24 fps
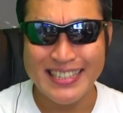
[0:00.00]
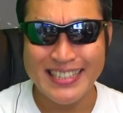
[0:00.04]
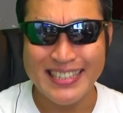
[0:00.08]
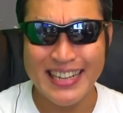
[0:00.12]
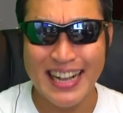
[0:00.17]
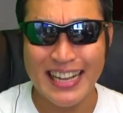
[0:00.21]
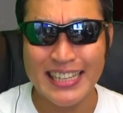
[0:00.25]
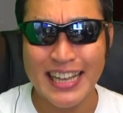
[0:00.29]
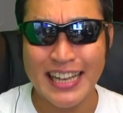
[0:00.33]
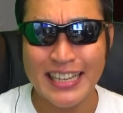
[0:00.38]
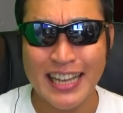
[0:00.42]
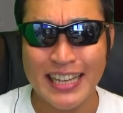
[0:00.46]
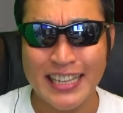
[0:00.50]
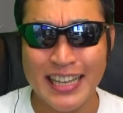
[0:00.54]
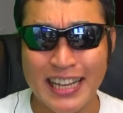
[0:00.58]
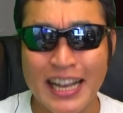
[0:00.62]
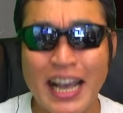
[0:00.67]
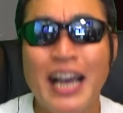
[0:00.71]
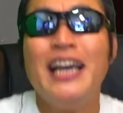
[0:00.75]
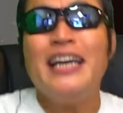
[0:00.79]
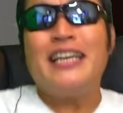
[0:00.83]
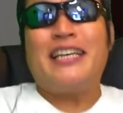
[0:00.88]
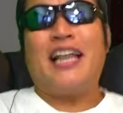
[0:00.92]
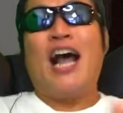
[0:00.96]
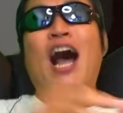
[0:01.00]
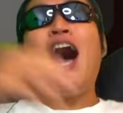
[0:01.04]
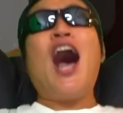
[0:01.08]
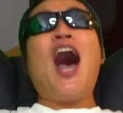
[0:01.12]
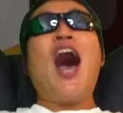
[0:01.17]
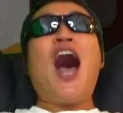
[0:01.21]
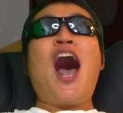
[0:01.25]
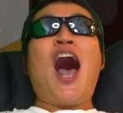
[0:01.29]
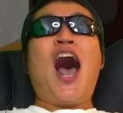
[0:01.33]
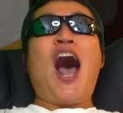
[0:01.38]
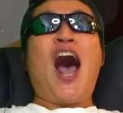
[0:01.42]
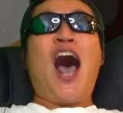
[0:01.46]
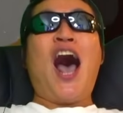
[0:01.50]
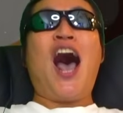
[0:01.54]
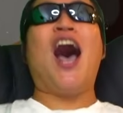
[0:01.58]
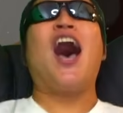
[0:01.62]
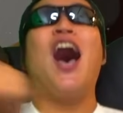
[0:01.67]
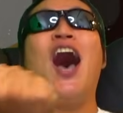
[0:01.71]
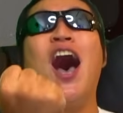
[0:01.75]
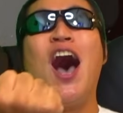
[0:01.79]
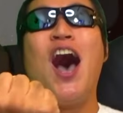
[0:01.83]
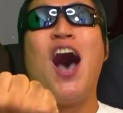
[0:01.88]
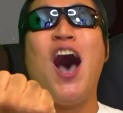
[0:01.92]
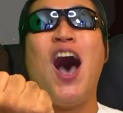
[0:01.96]
はいはいはいはい。
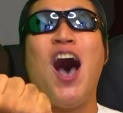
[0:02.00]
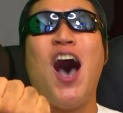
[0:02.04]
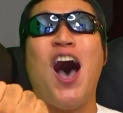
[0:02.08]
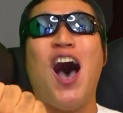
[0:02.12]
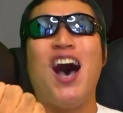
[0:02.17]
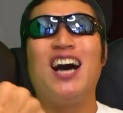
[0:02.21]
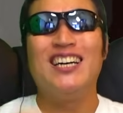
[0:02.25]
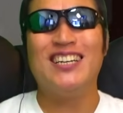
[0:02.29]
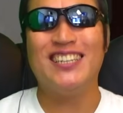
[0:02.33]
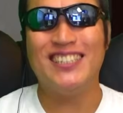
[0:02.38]
ああ